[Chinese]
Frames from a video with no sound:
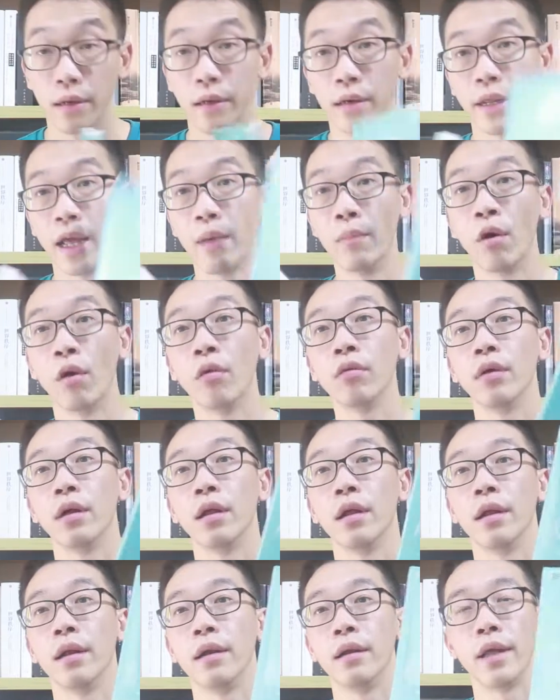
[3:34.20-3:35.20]
联盟
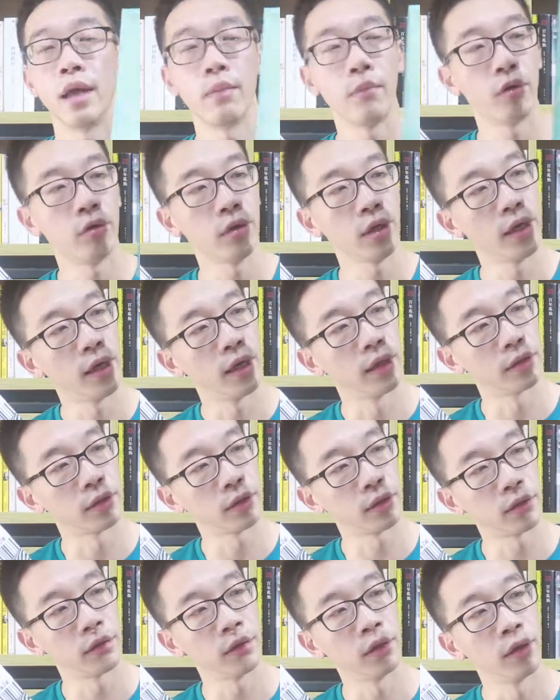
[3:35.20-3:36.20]
联盟也
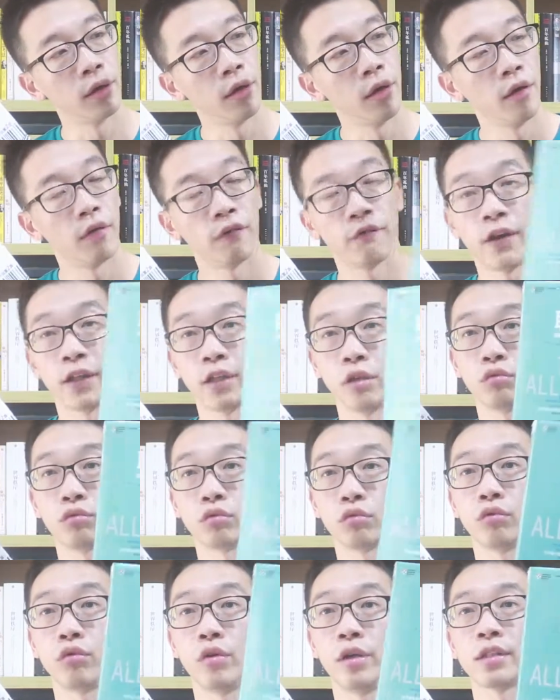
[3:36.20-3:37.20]
是反正
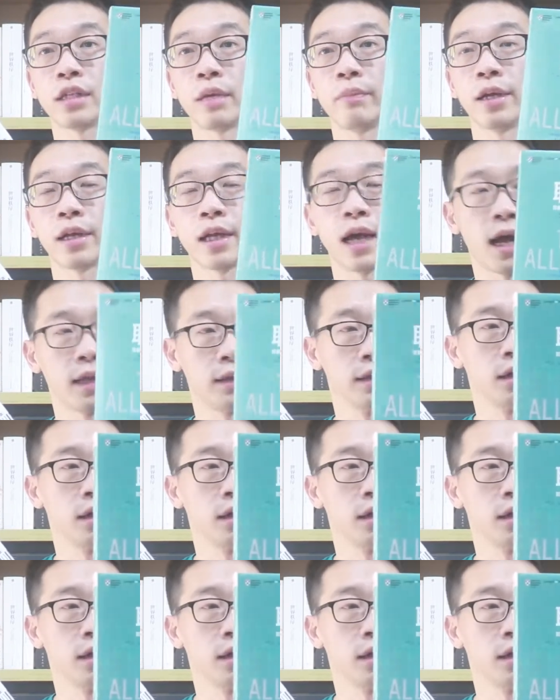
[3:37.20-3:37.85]
读书会上面看